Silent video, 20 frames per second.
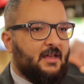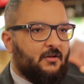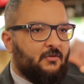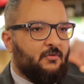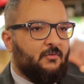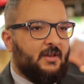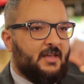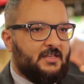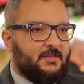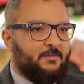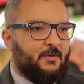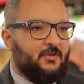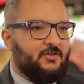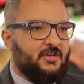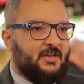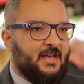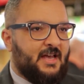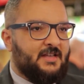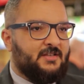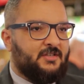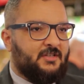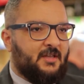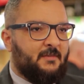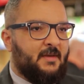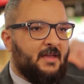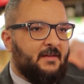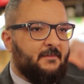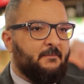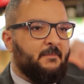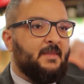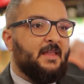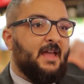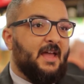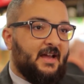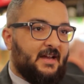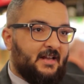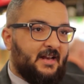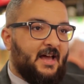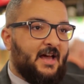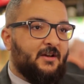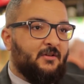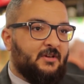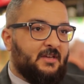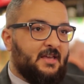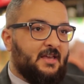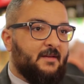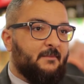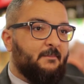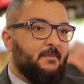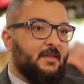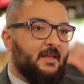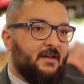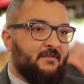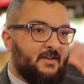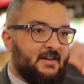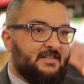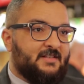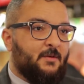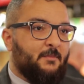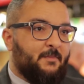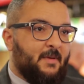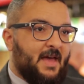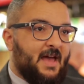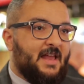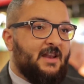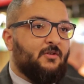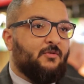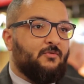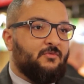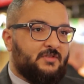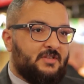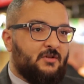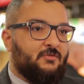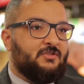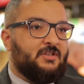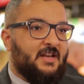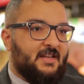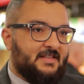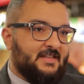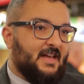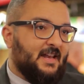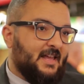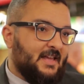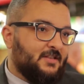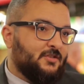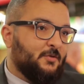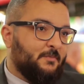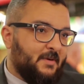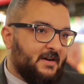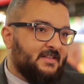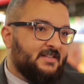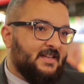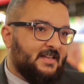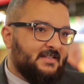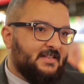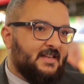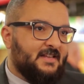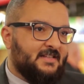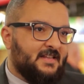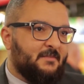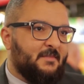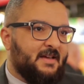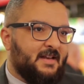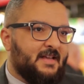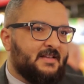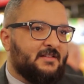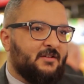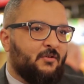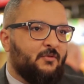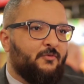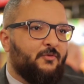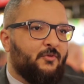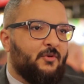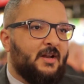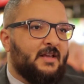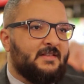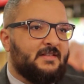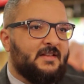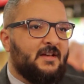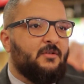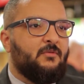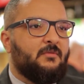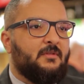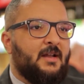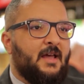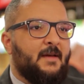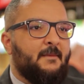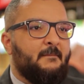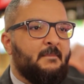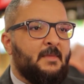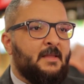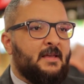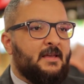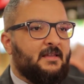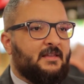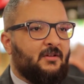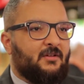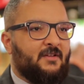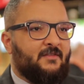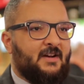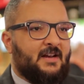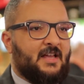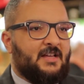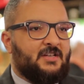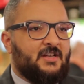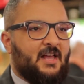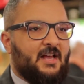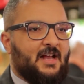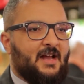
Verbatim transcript: com lentes broadcast também. É claro que a versão PL eu consigo utilizar a lente Super 16 também nessa configuração, né? Então, na verdade, ela